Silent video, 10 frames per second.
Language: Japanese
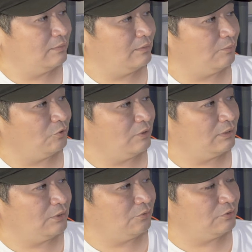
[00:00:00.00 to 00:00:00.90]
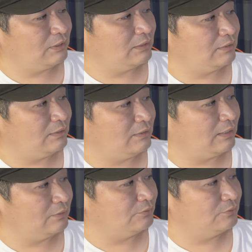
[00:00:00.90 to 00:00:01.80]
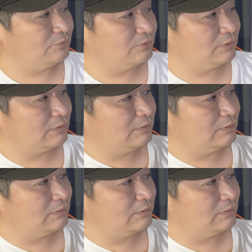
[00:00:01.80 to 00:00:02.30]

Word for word: でも基本的にあの、